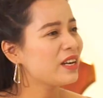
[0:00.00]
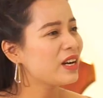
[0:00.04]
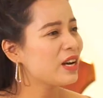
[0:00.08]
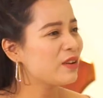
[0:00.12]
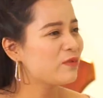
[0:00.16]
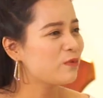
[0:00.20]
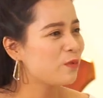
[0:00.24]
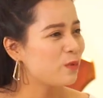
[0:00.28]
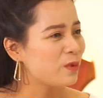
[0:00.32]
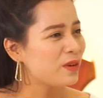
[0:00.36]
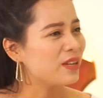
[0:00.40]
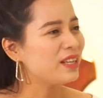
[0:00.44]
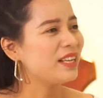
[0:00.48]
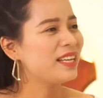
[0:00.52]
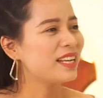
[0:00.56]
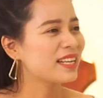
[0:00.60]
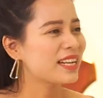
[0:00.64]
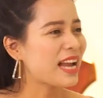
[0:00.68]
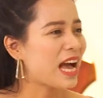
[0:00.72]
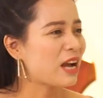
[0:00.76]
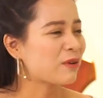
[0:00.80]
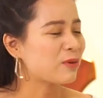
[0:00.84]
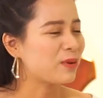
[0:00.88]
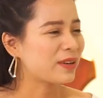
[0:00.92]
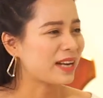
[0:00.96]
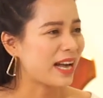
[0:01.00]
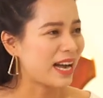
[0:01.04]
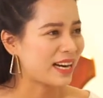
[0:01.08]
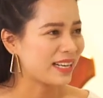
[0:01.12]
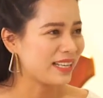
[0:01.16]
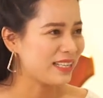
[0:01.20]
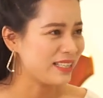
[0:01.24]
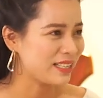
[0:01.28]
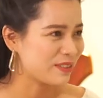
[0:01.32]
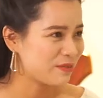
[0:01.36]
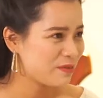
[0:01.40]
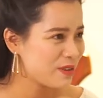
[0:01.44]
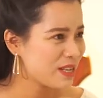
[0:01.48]
người phụ nữ hiện đại của
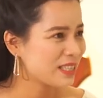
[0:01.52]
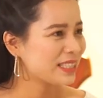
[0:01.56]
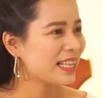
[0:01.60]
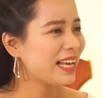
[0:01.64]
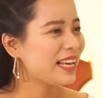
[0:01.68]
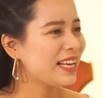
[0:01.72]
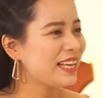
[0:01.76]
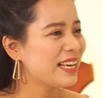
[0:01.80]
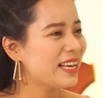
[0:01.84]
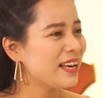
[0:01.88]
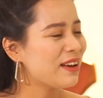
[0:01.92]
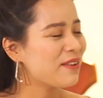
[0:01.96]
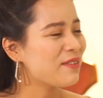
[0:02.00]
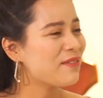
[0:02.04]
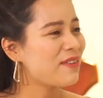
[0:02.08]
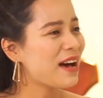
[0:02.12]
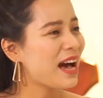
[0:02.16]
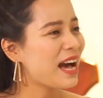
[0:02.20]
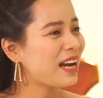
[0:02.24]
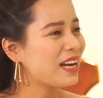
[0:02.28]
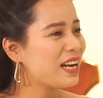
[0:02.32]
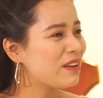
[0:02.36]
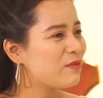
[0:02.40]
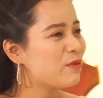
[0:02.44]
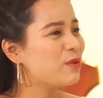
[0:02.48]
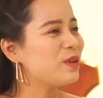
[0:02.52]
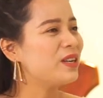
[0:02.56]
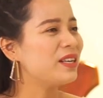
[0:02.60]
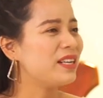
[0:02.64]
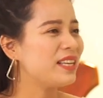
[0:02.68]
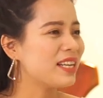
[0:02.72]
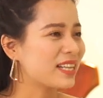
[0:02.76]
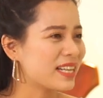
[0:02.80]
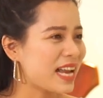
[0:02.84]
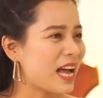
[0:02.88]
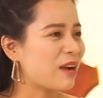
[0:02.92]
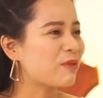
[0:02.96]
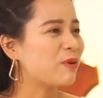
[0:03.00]
các nước phương Tây và người phụ nữ
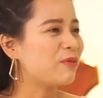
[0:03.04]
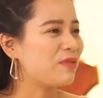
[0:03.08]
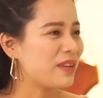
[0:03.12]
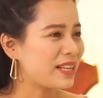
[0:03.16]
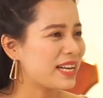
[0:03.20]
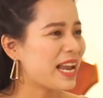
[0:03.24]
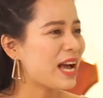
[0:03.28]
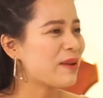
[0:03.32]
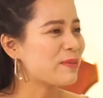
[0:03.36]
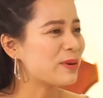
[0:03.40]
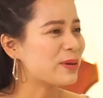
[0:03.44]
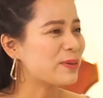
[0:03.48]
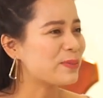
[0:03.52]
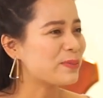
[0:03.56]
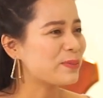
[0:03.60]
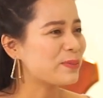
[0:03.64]
hiện đại của Việt Nam ạ?